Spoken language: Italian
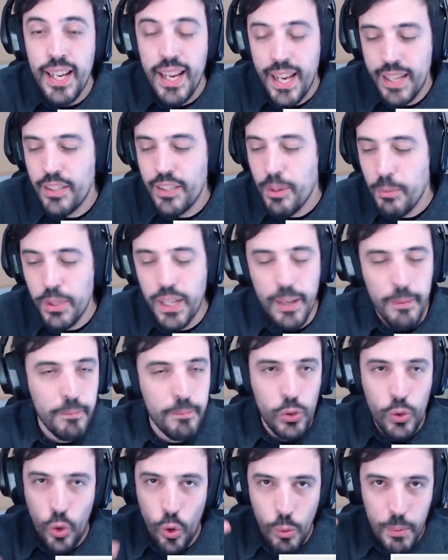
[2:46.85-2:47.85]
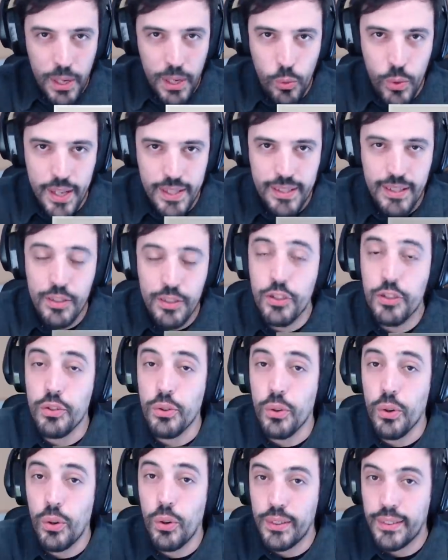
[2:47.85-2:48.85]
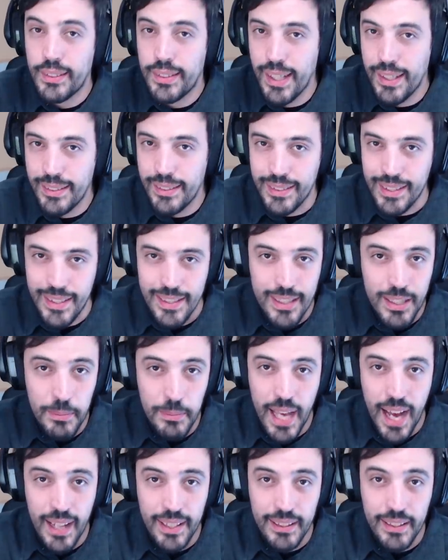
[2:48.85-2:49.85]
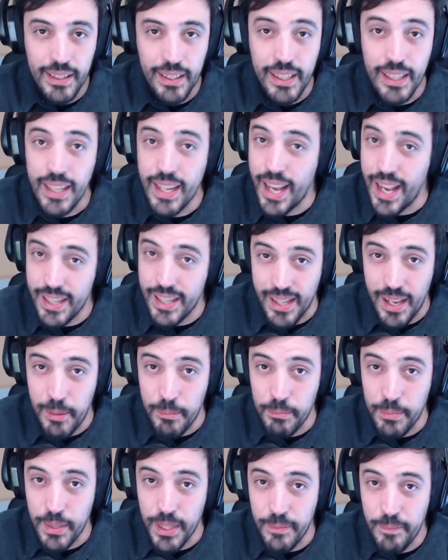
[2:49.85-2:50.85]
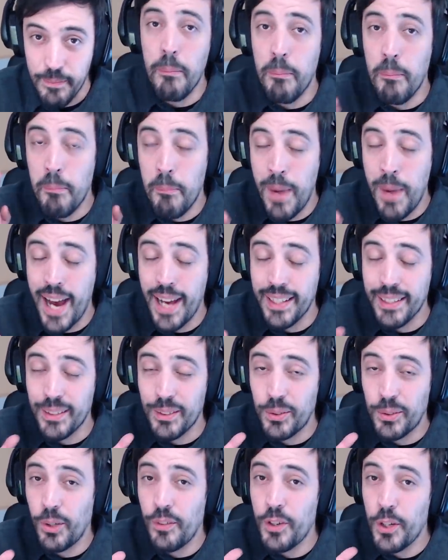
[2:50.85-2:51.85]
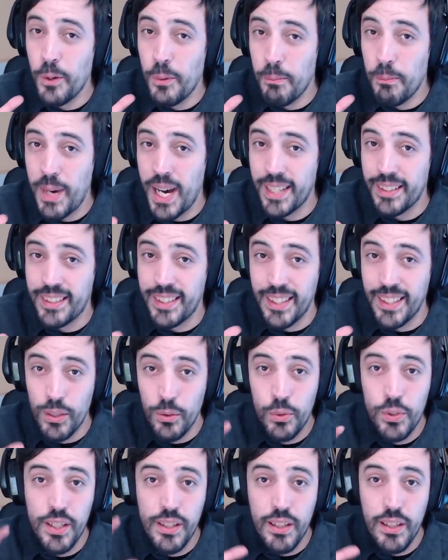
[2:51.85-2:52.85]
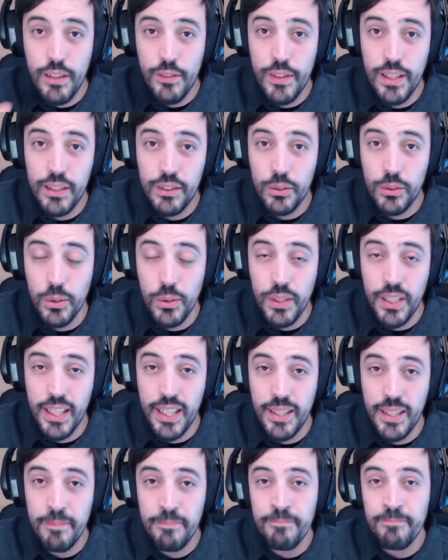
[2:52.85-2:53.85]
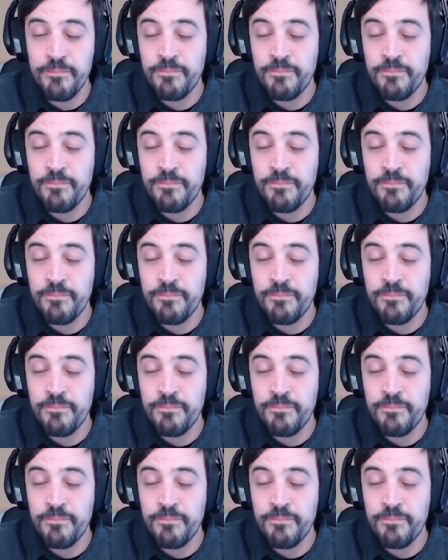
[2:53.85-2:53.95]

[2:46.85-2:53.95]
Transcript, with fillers: E diciamo che come questi ci sono tantissimi altri esempi, ma dove non batte la luce dei riflettori